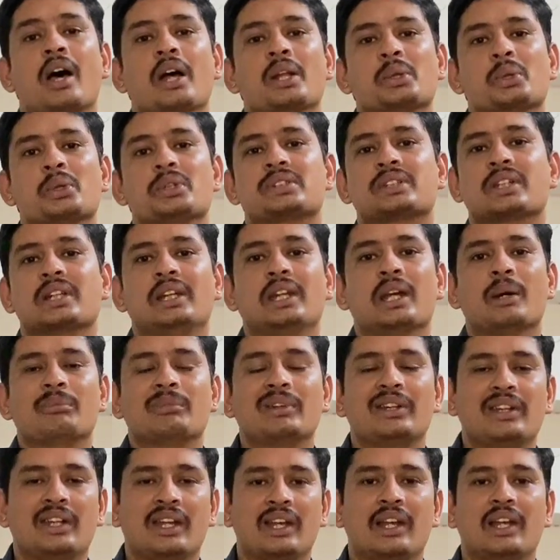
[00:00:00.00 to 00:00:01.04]
तो इसके लिए
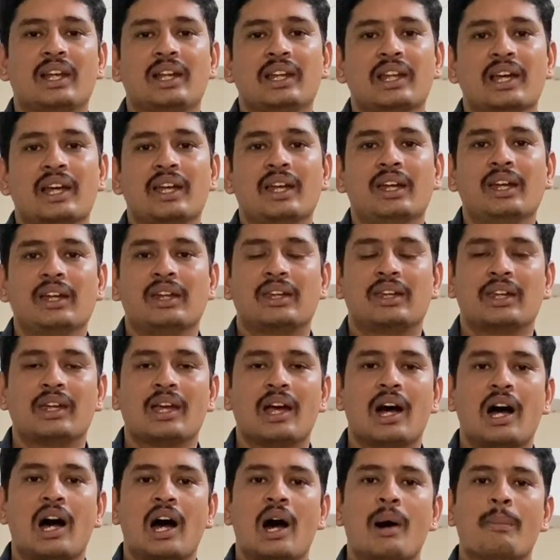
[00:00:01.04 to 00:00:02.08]
हमने निर्णय लिया है कि
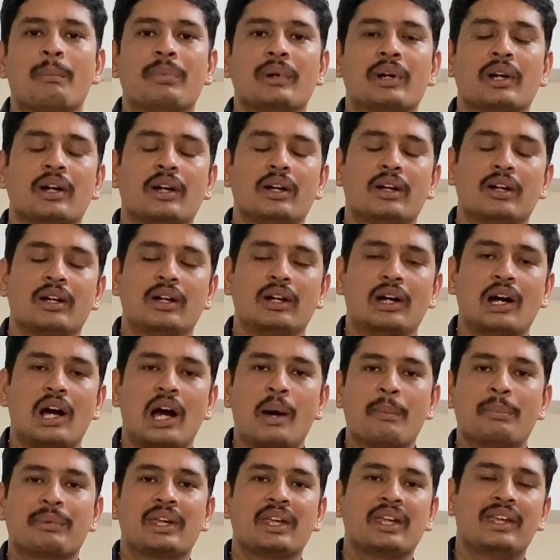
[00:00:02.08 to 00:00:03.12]
आप
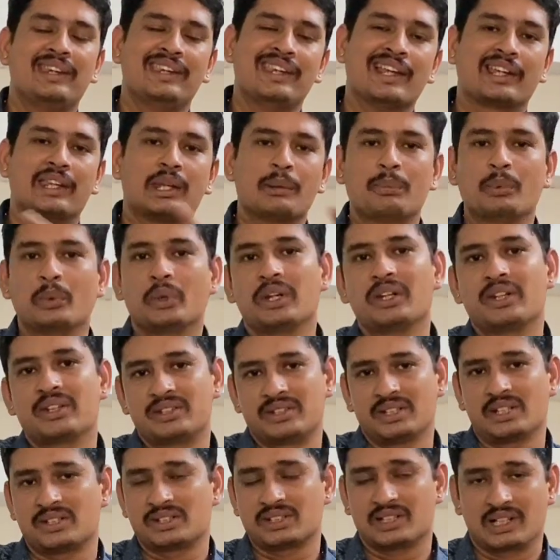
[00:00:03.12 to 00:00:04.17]
आपके एरिया की पूरी
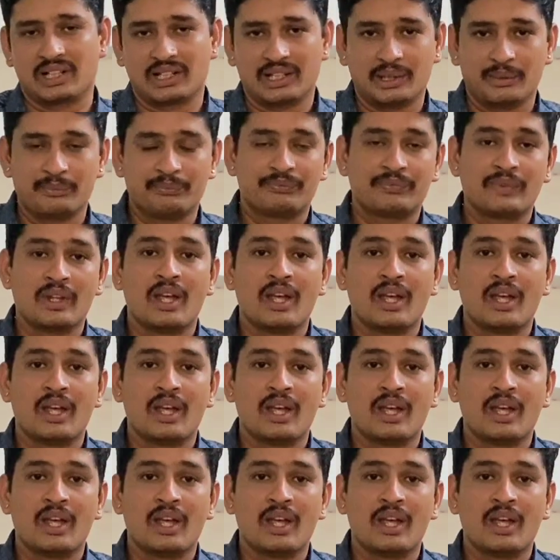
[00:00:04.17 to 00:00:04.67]
रिसर्च कर लें